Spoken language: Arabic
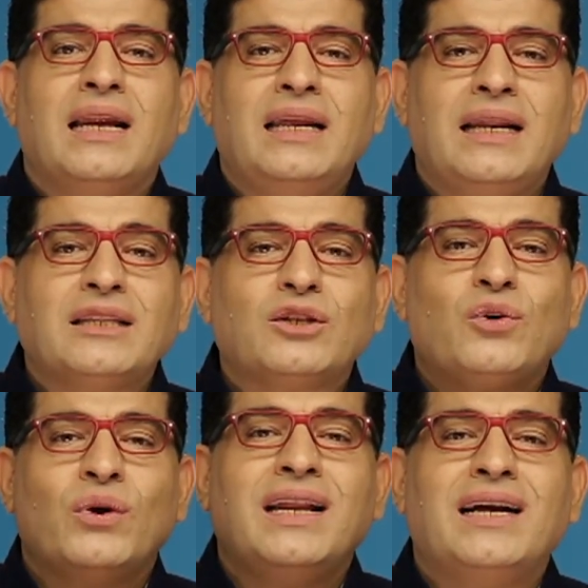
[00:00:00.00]

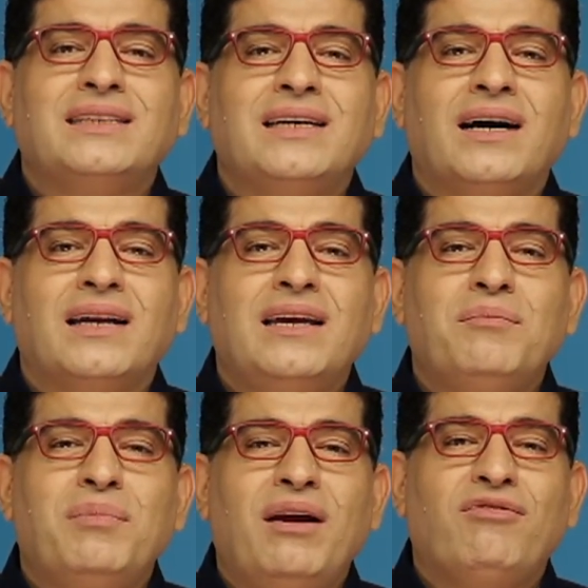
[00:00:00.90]
لندخل الى دياره
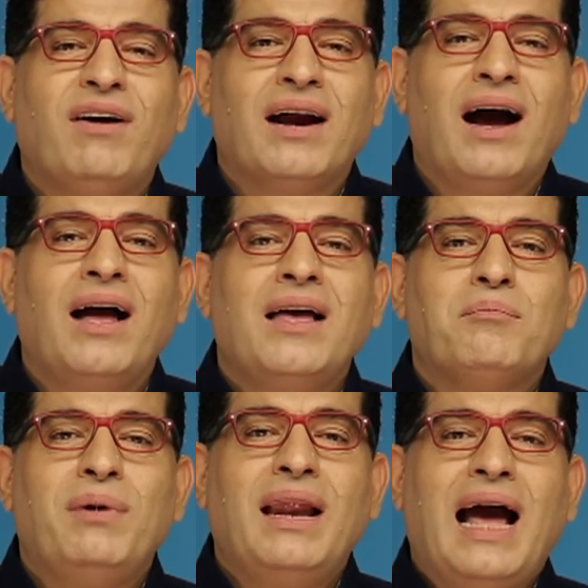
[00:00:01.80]
بالفرح
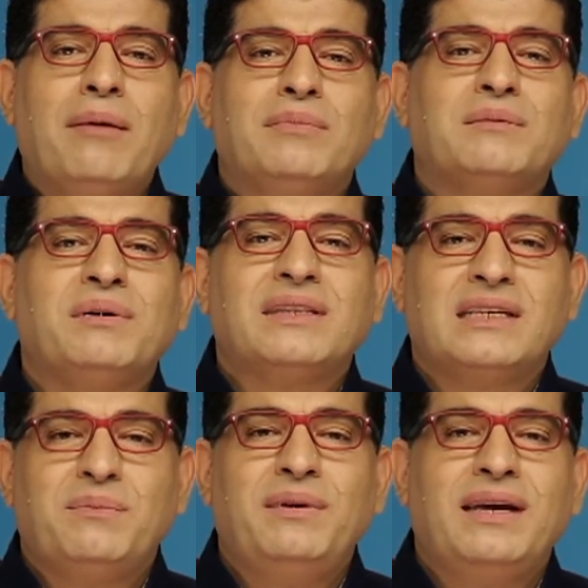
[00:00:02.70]
بالحمد
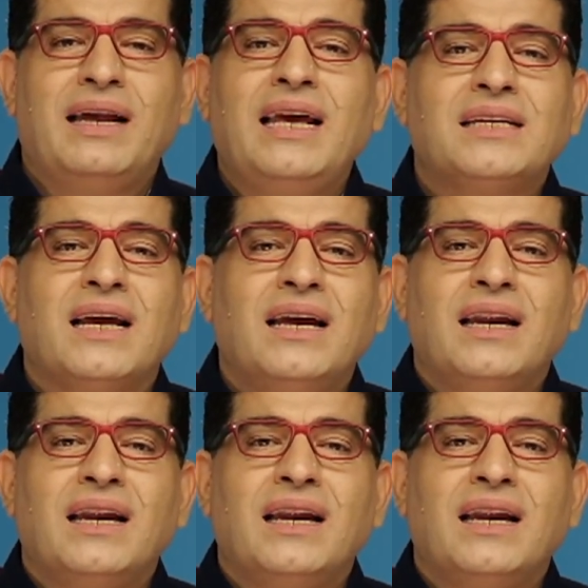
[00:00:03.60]
بالتسبيح ليش